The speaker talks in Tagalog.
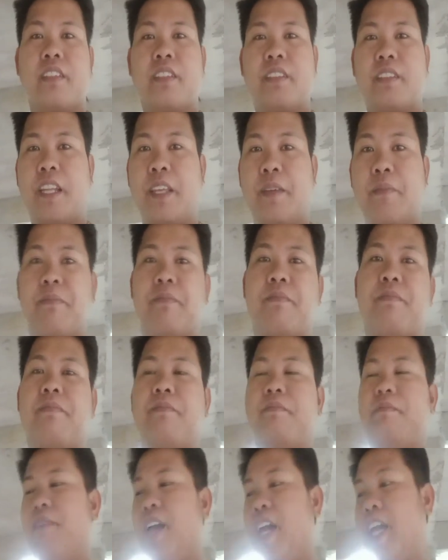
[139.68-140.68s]
rim
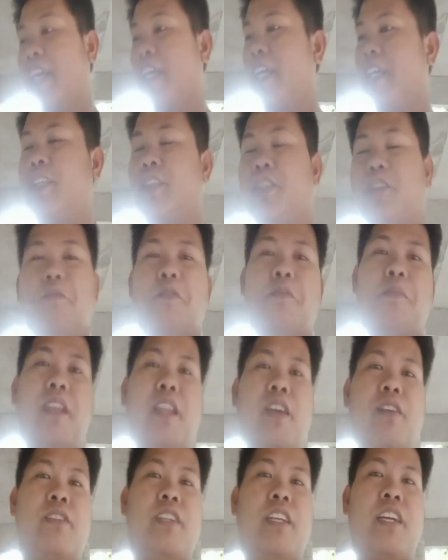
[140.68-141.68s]
nakikita nyo
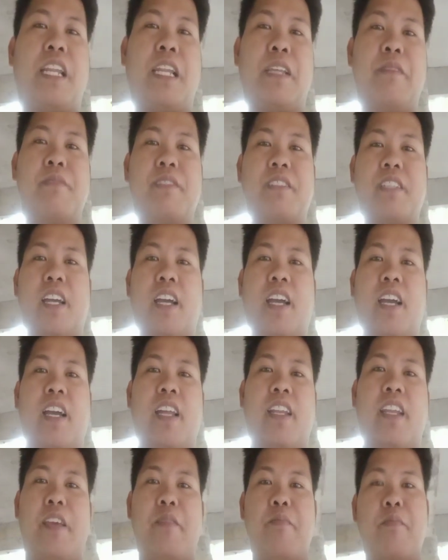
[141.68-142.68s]
bumili ako ng rim
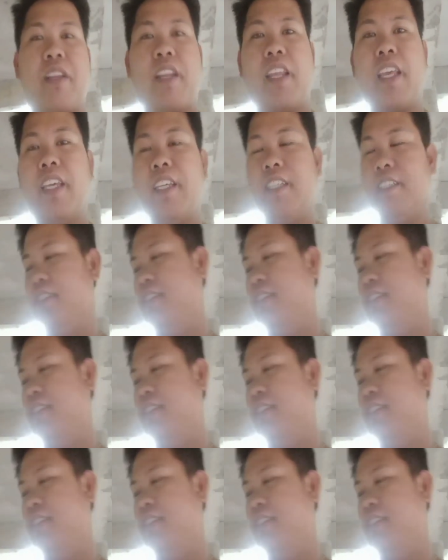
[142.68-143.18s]
sa Lemery